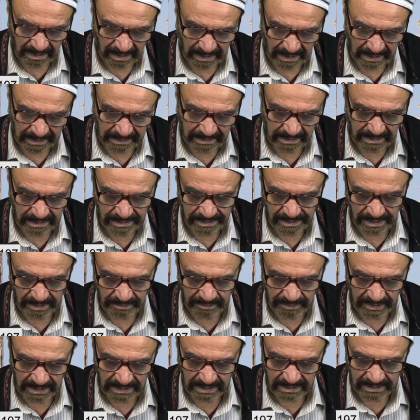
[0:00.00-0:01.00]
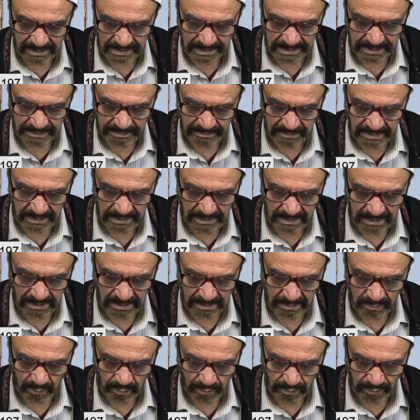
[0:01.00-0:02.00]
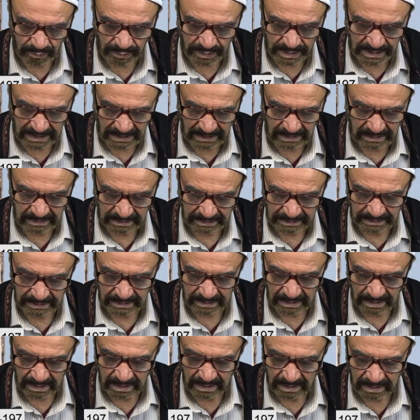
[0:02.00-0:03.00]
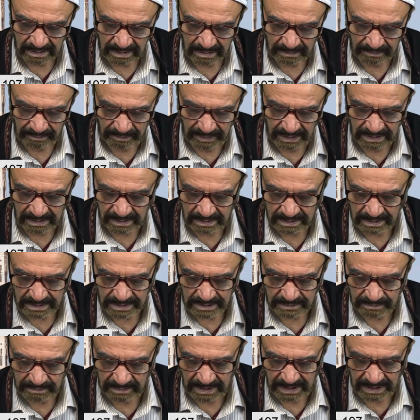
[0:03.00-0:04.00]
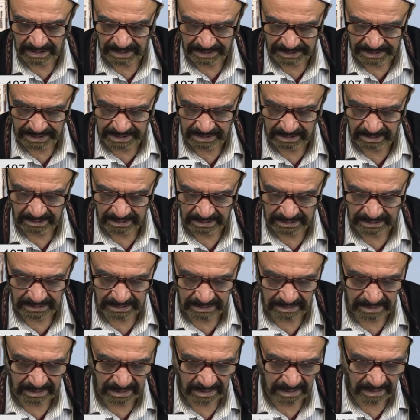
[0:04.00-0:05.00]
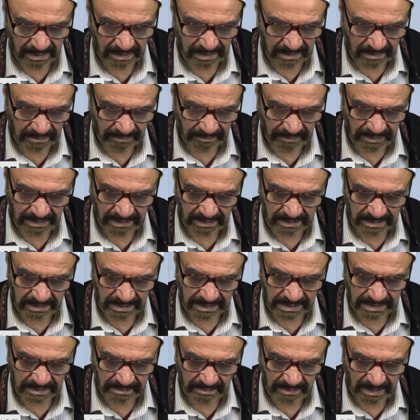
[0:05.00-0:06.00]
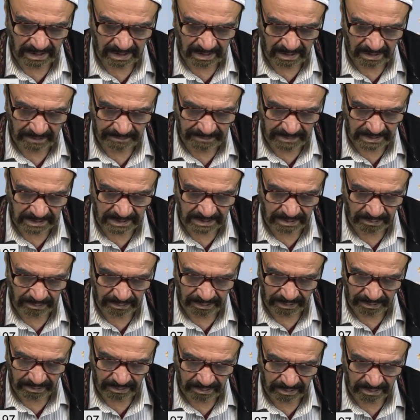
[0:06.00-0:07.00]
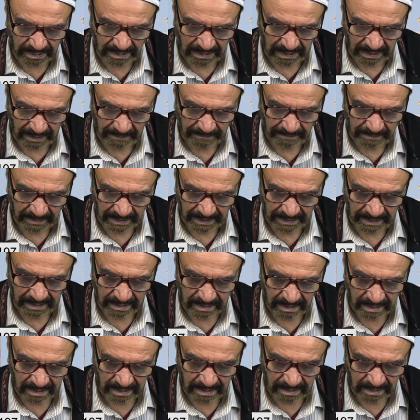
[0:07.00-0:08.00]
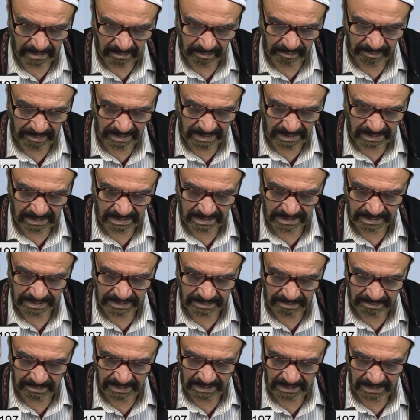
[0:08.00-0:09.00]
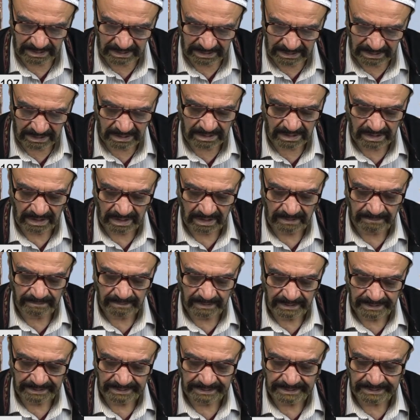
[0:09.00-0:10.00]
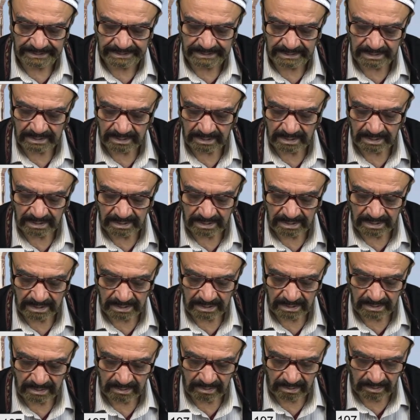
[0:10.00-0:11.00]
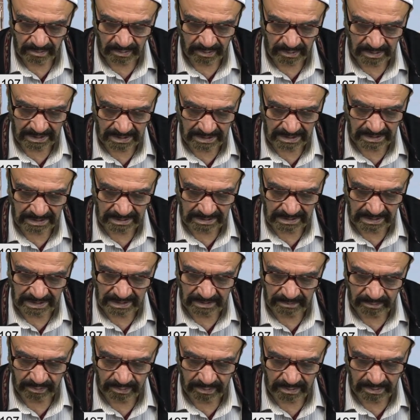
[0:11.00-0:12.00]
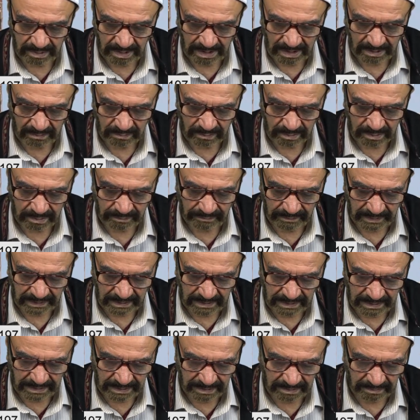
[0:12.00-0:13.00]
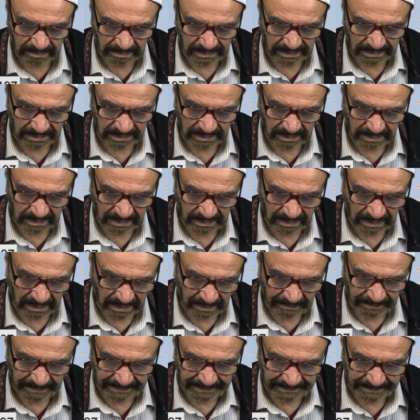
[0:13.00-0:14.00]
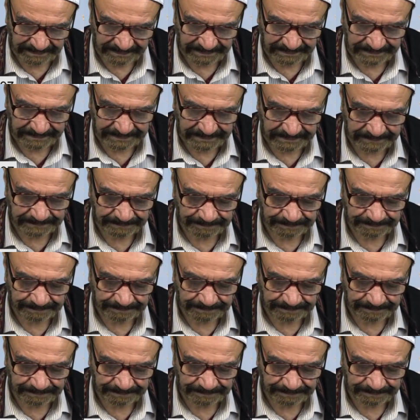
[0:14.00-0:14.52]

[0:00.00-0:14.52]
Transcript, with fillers: Ayrıca bir kısmı uysaldır, bir kısmı haşindir, bir kısmı habis kötü kalpli, bir kısmı iyi kalplidir. Bu da Ebu Davud ve Tirmizi'nin haberidir.